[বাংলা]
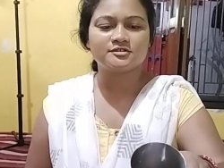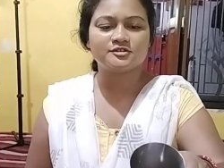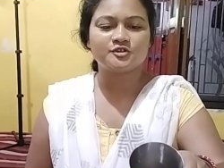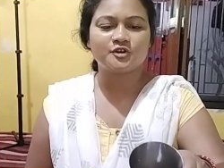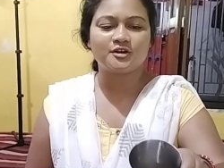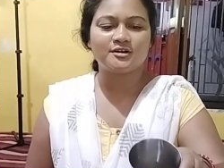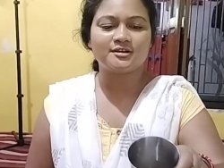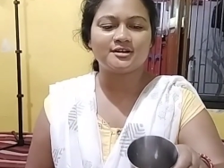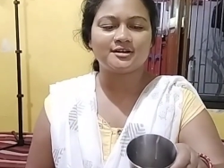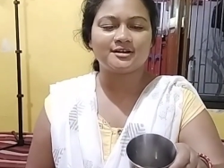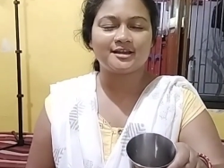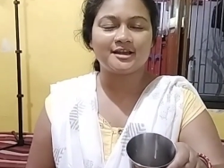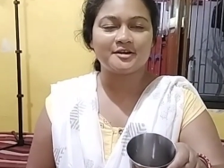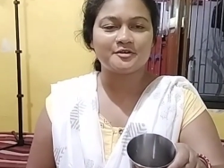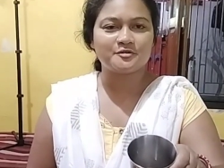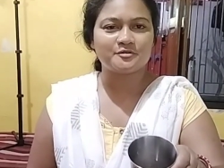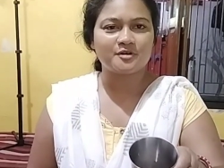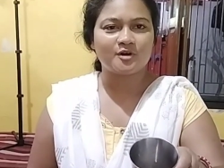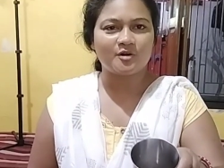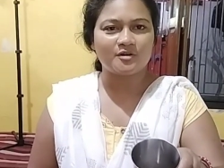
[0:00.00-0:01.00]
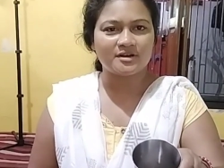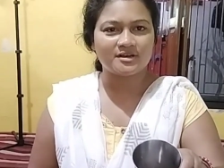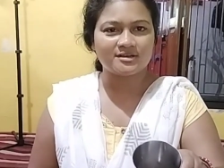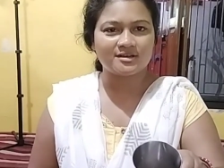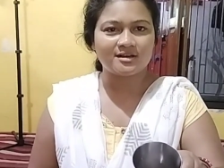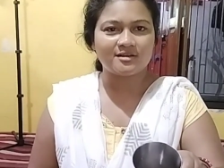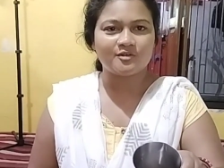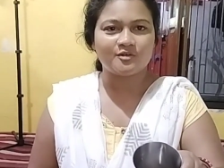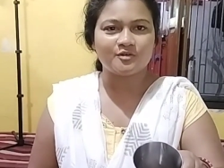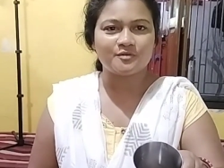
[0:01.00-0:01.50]
জলটা একটু না
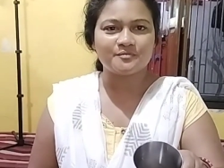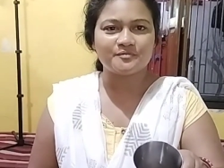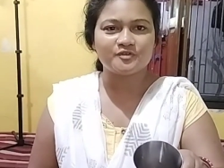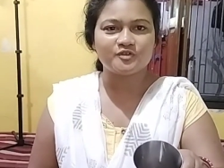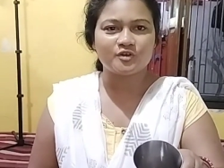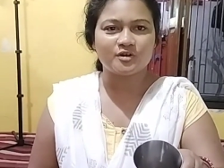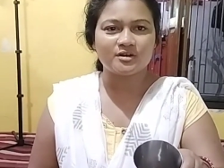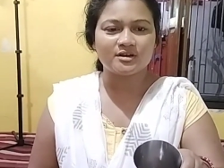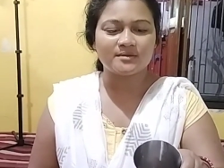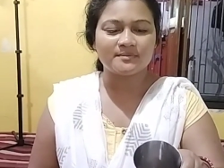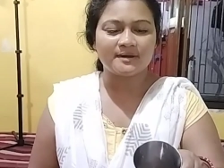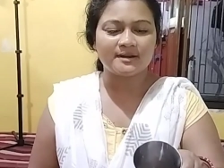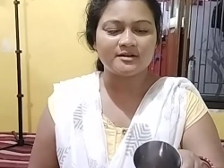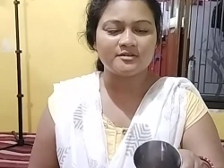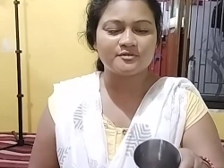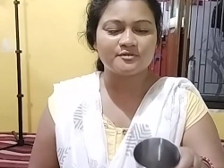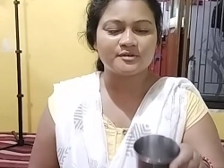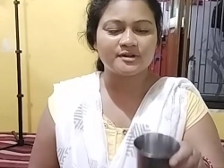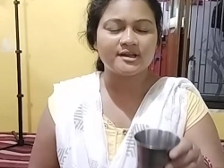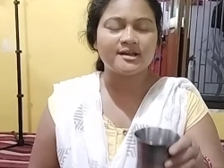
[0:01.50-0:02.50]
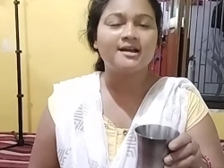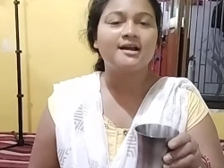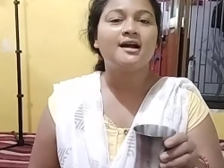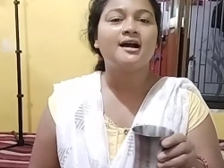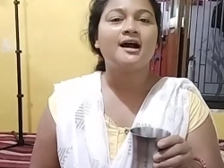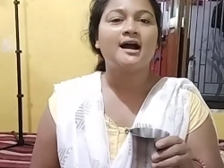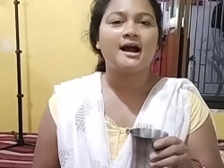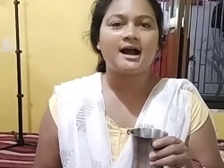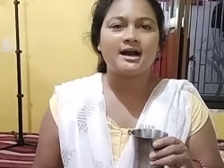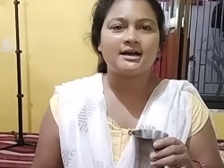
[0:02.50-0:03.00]
অনেকটাই গরম জলকে ভালো করে
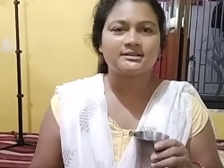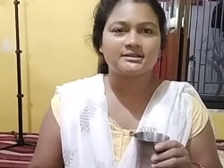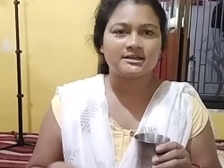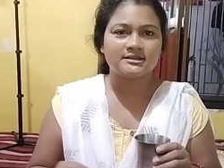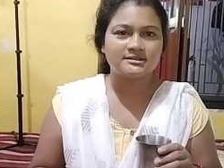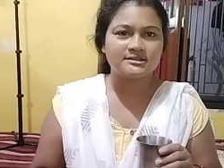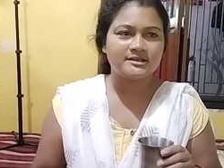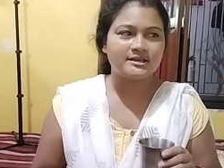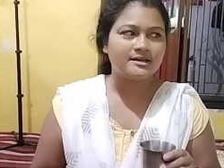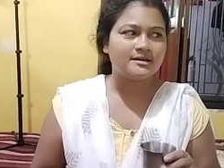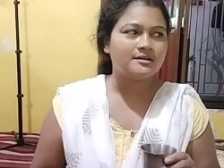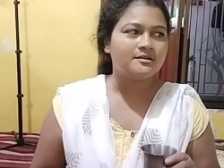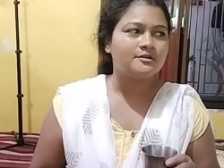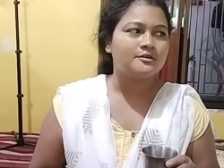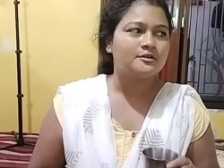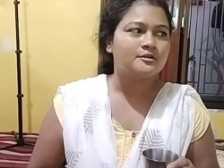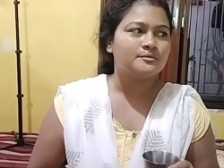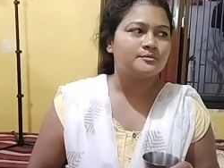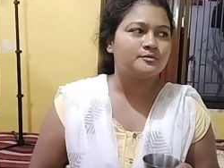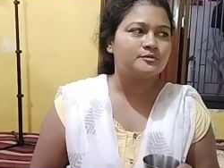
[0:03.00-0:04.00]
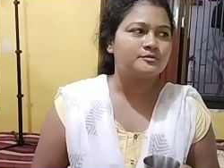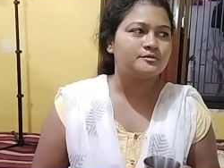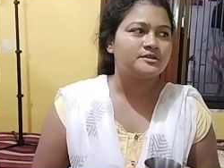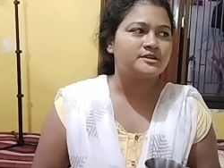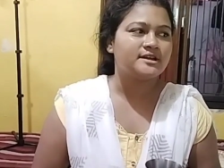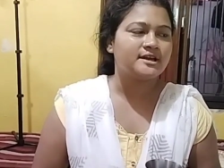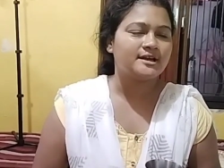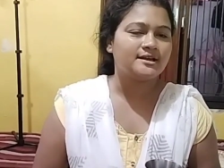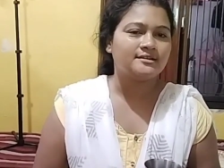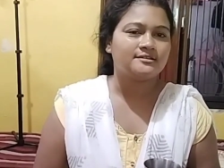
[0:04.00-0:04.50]
আদা দিয়ে
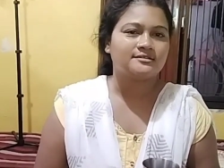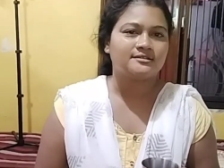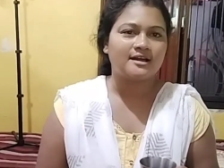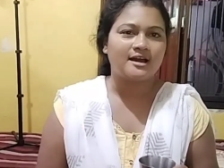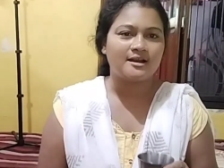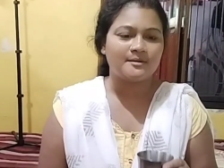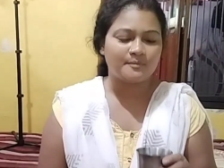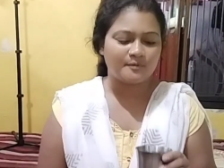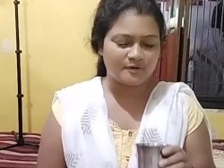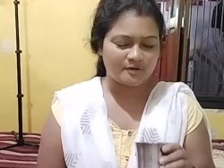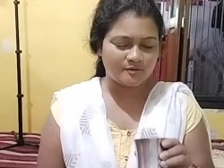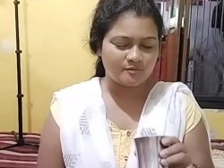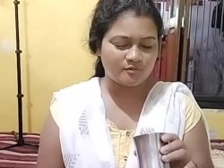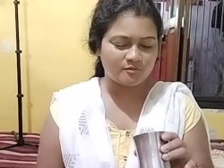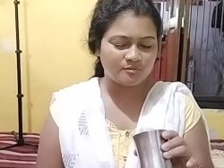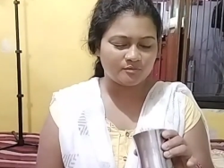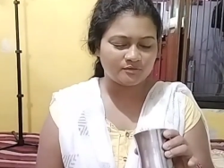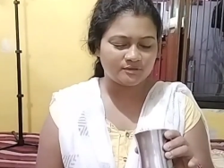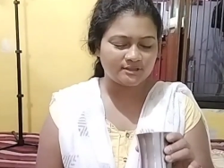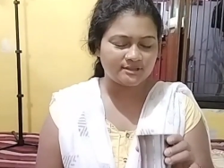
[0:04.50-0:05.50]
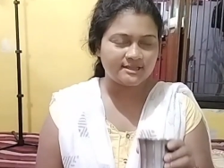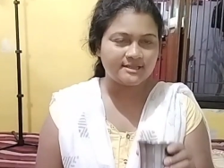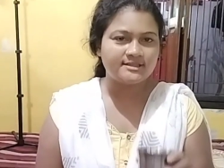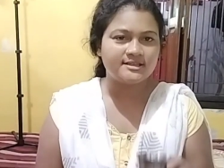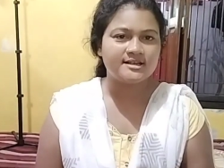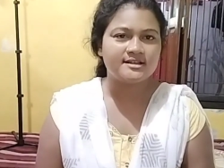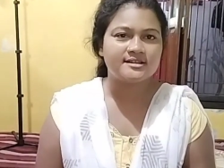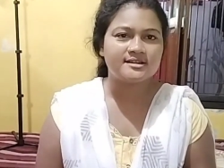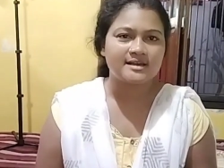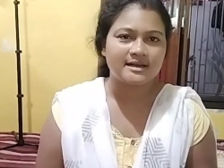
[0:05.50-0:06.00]
ফুটিয়ে তারপরে ওর মধ্যে
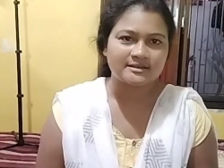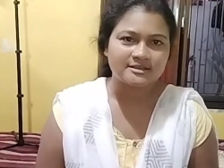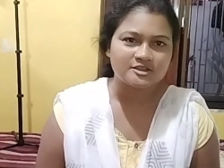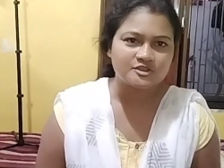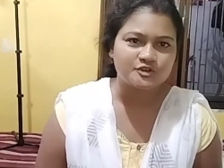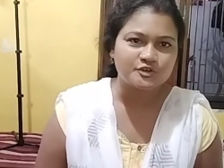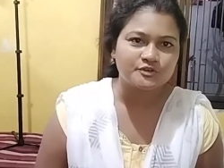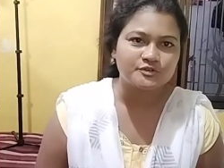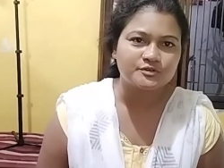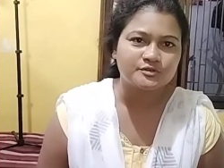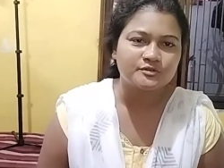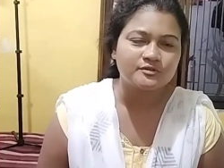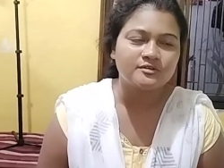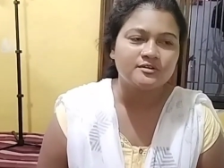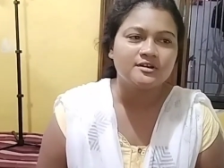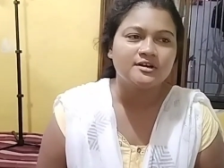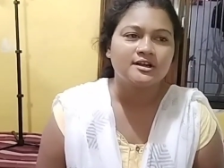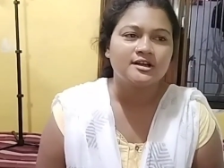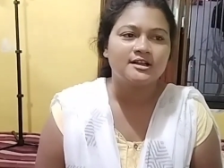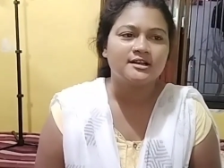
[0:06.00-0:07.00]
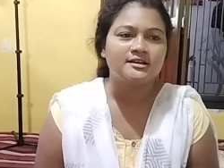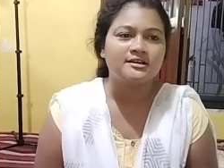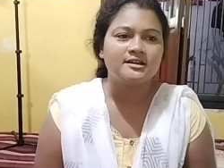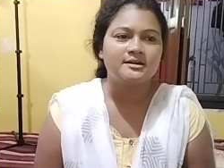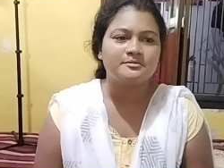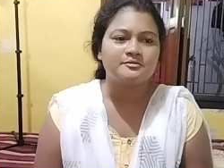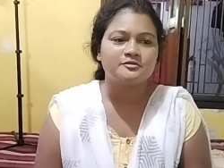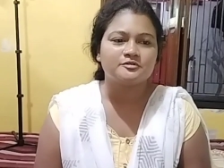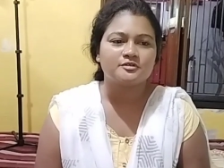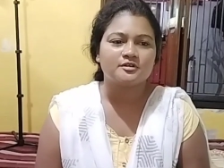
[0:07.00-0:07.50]
দিয়ে দিয়েছি একটা ছোট্ট
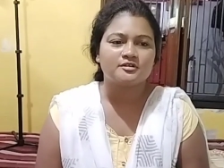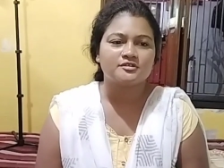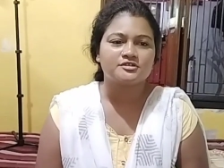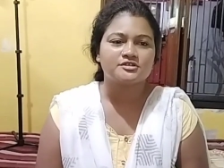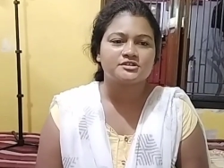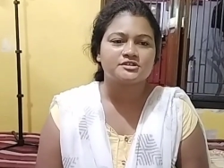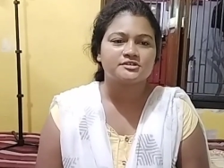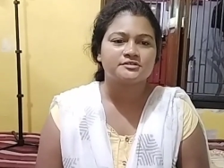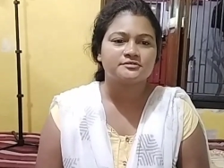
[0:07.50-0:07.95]
লেবুর রস